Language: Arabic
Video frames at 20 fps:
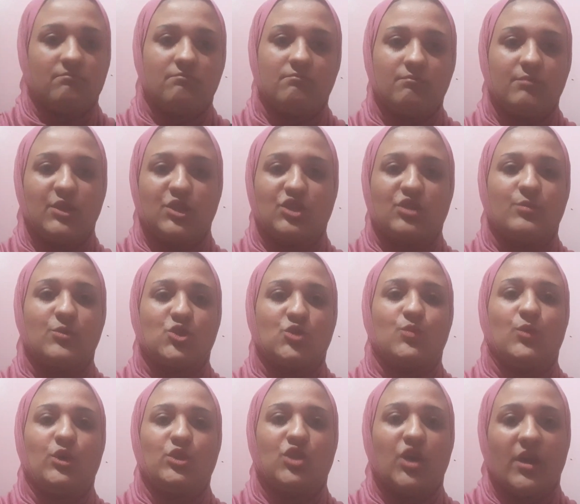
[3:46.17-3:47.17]
بنت مش
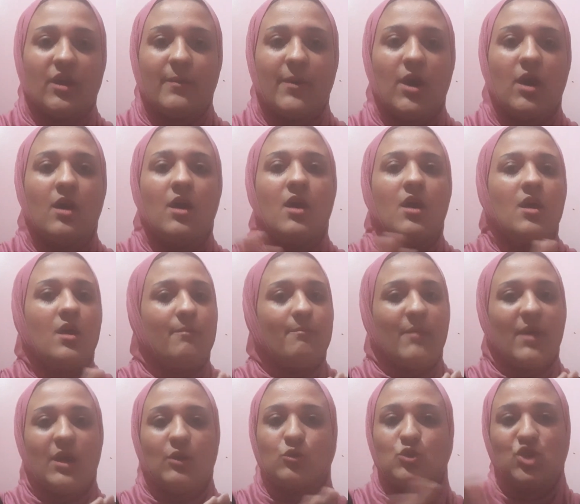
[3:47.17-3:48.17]
محترمه
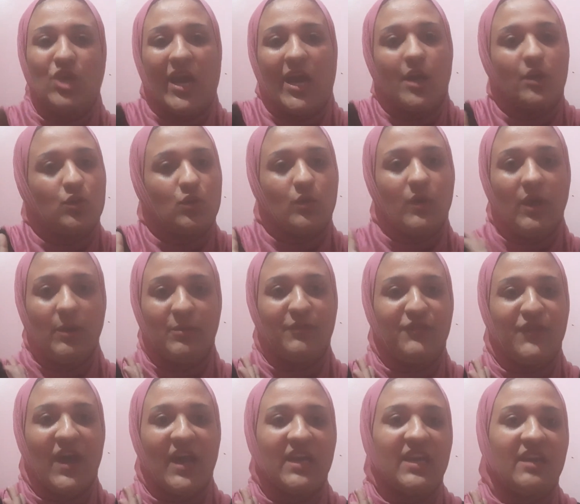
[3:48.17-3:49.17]
مالوش حق ان هو يعمل
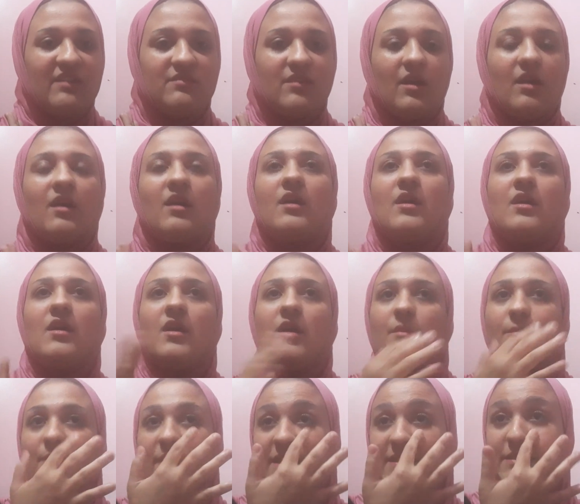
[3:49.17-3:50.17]
فيها كده
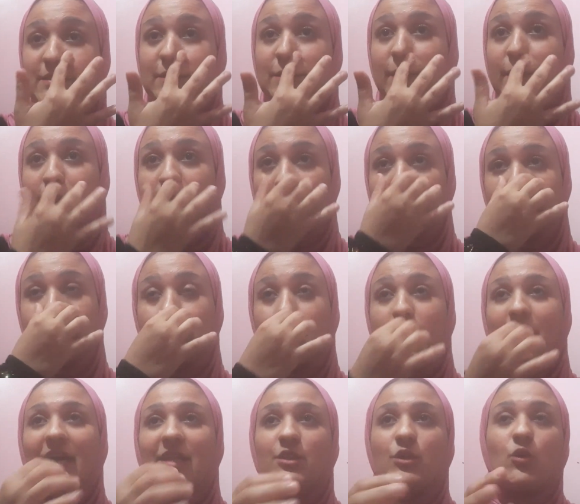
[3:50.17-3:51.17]
بس انت
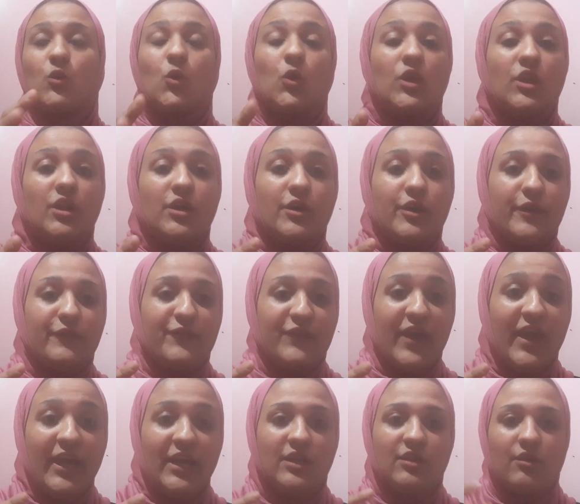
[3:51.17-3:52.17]
يعني لكل
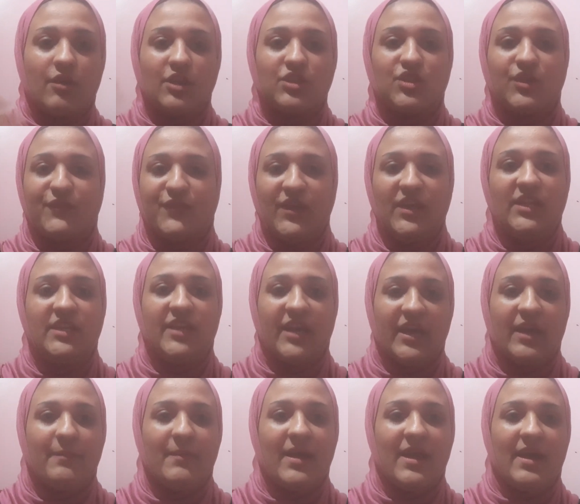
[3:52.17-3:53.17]
فعل رد فعل يا
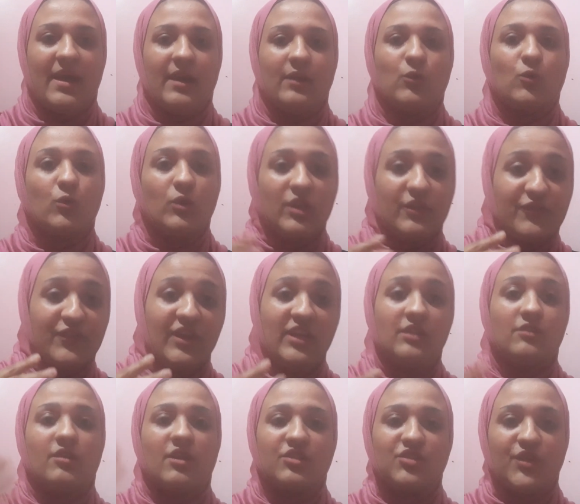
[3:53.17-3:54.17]
جماعه لكل فعل
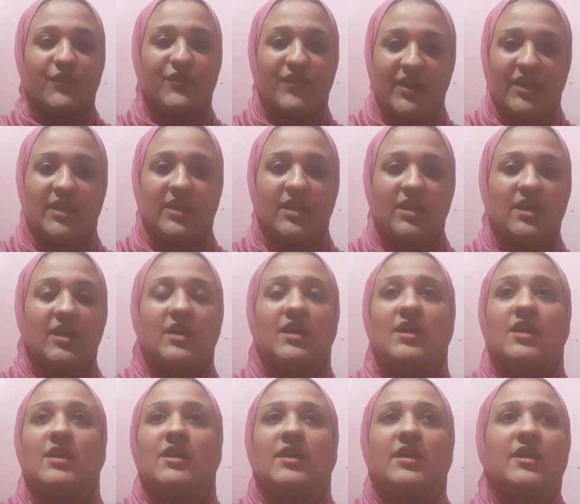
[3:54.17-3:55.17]
رد فعل
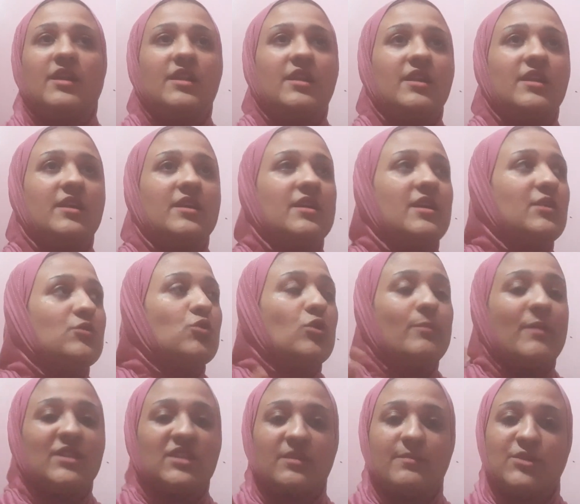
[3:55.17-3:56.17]
آه، طول
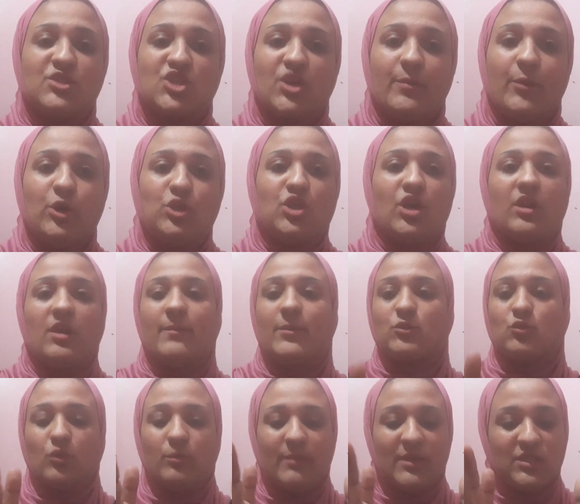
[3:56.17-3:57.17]
ما انت ماشيه محترمه
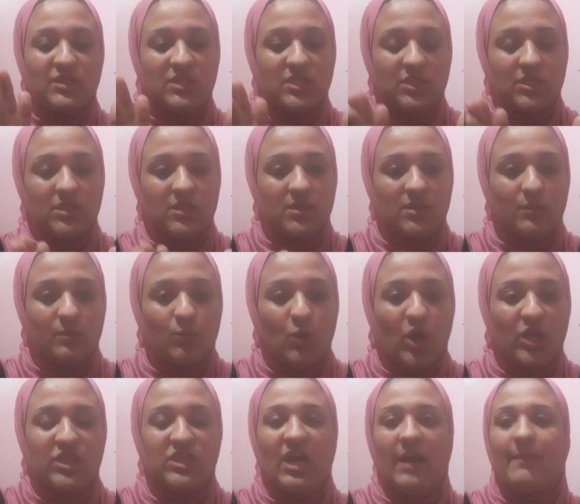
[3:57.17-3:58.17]
طول ما انت
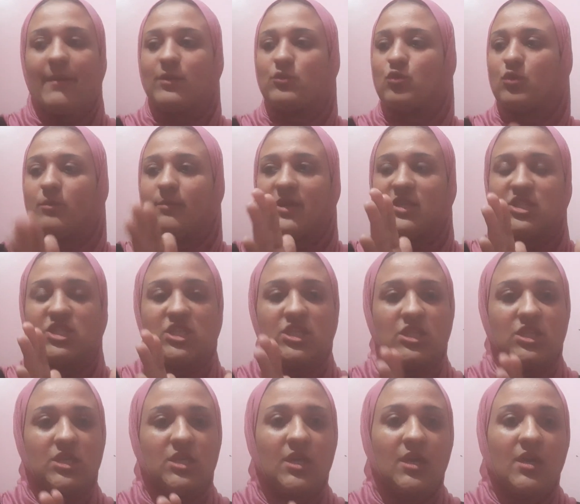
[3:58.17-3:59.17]
مؤدبه طول ما انت
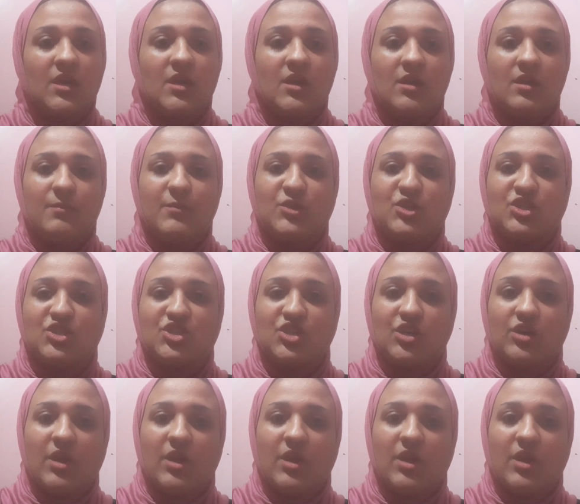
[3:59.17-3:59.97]
بتتقي